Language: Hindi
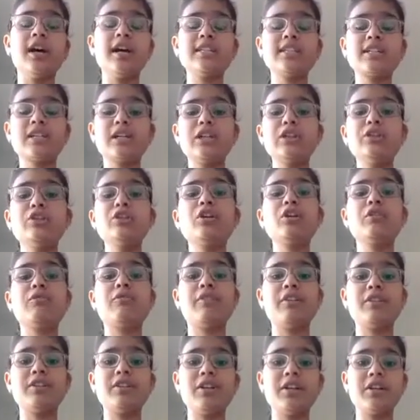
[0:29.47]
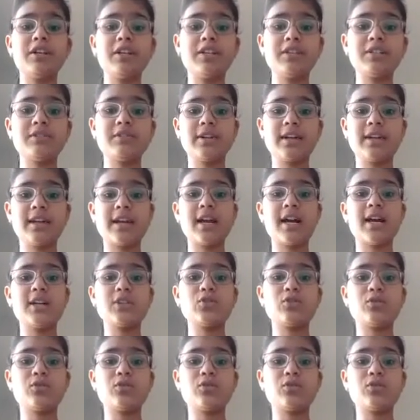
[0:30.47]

आजकल तो रेफ्रिजरेटर्स वगैरह आ